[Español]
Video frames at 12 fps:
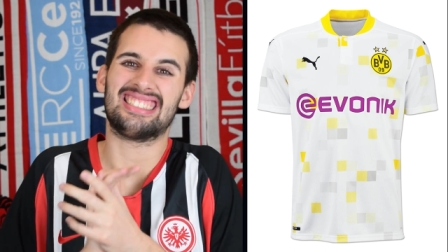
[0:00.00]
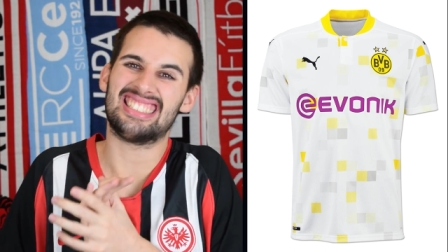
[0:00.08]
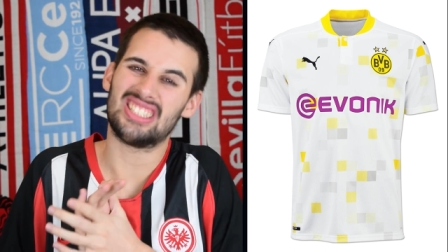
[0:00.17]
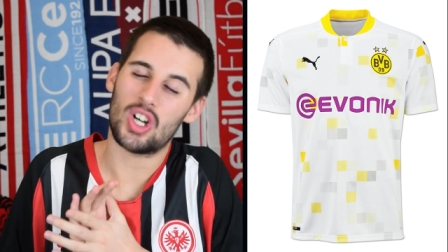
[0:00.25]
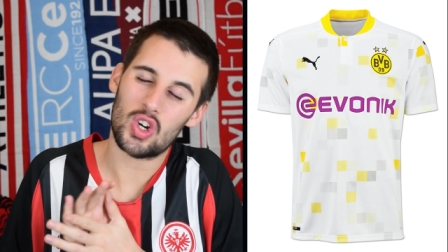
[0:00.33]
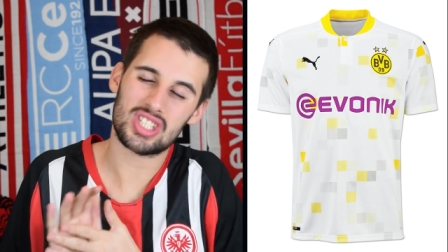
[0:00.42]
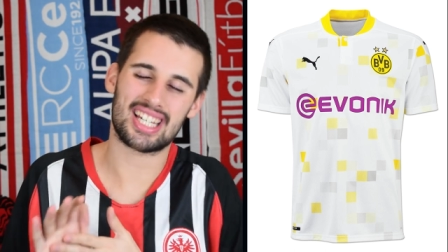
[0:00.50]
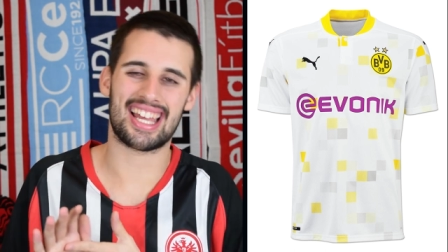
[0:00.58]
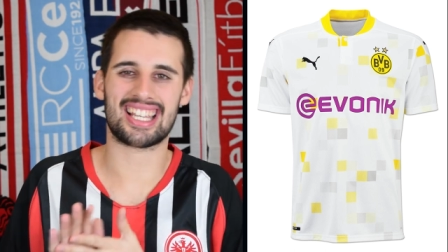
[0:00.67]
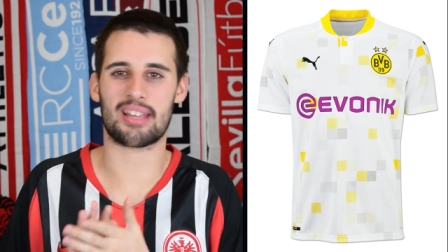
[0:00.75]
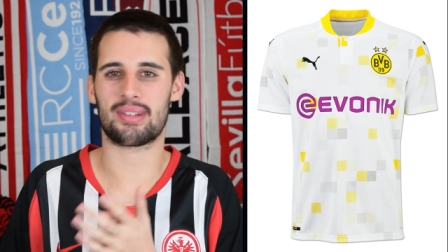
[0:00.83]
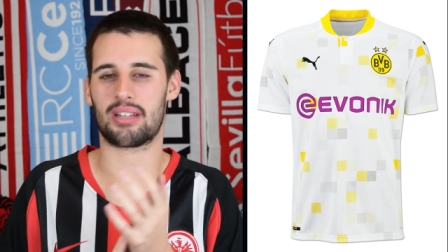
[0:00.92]
Y no os
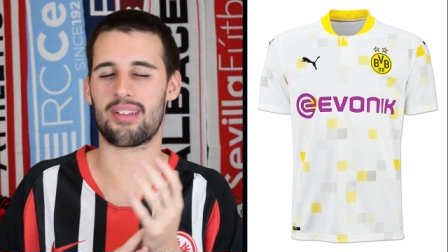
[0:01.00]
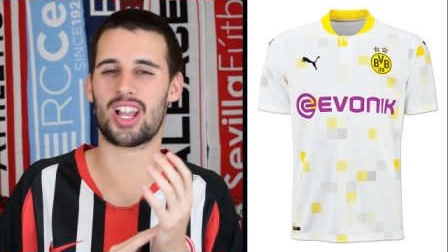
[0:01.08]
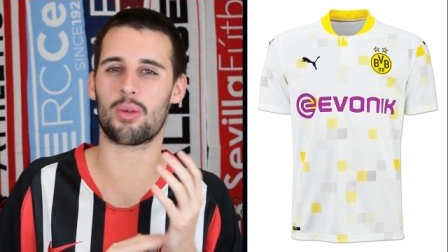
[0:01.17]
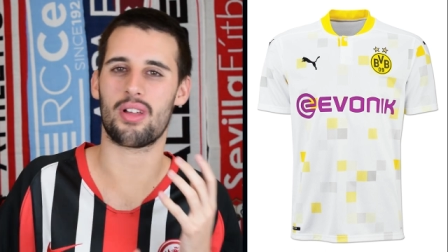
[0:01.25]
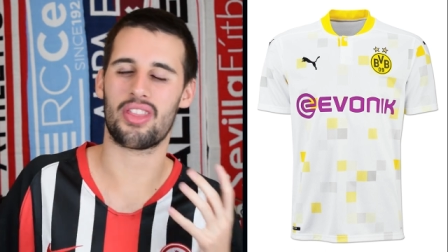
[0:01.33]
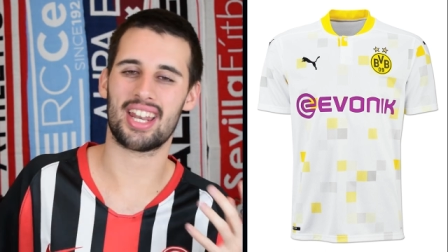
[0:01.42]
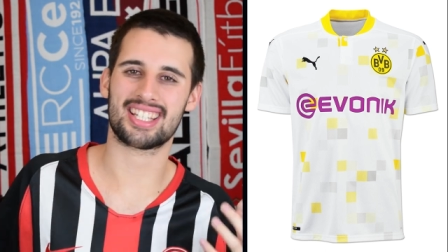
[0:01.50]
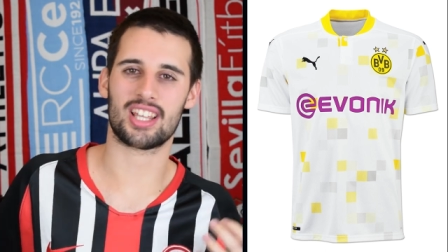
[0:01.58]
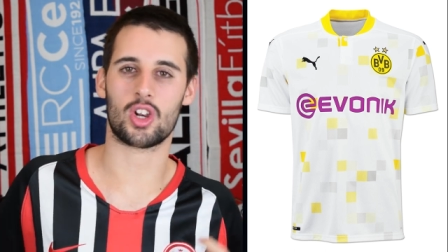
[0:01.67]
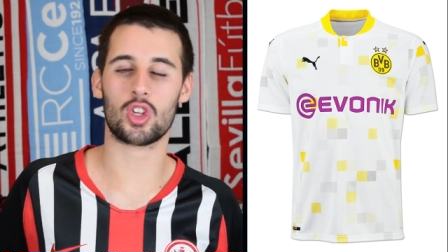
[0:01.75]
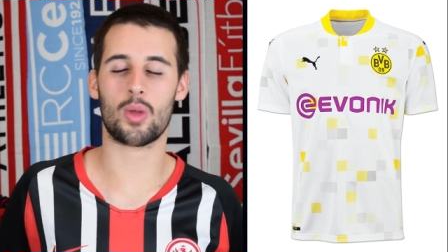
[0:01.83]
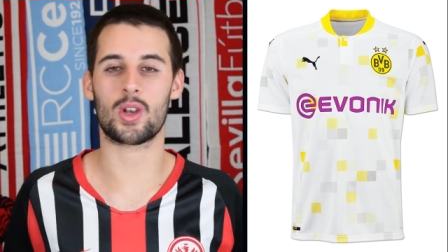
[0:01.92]
creáis que me termina de convencer
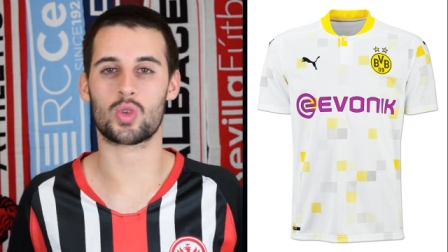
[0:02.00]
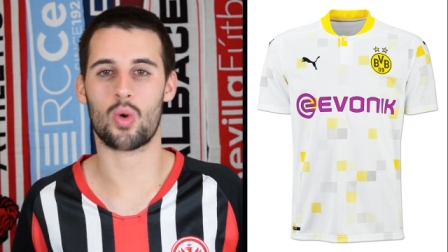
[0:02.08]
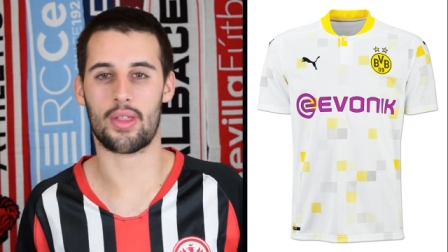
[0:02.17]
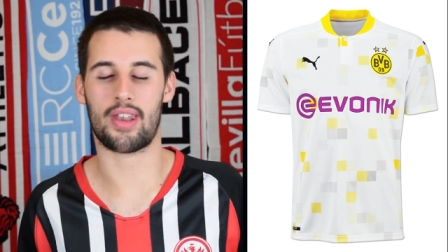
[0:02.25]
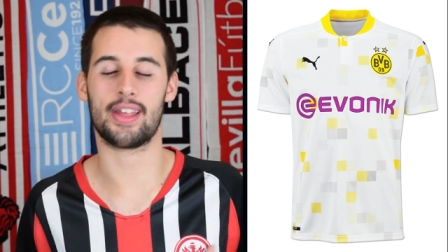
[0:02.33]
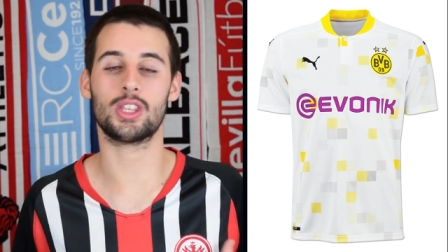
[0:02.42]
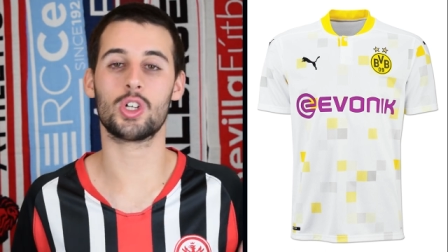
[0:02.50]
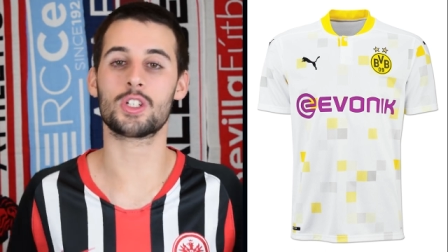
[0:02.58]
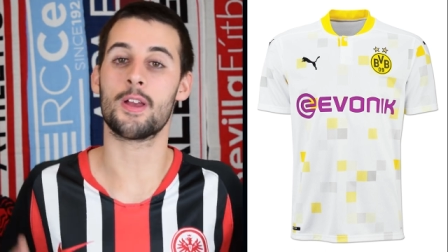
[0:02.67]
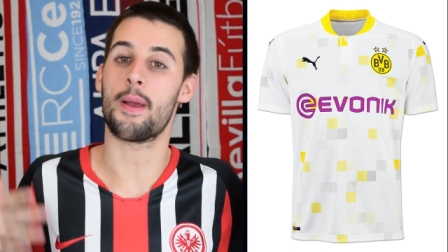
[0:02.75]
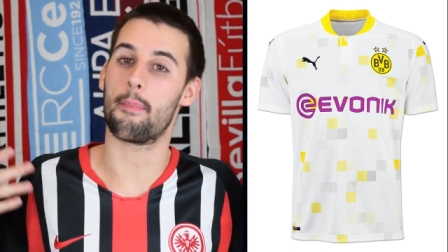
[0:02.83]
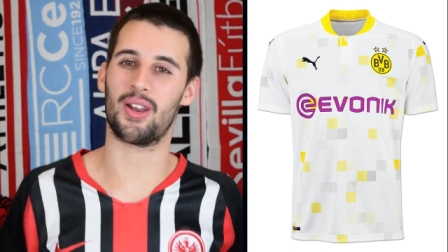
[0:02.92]
este rollo de los cuadraditos,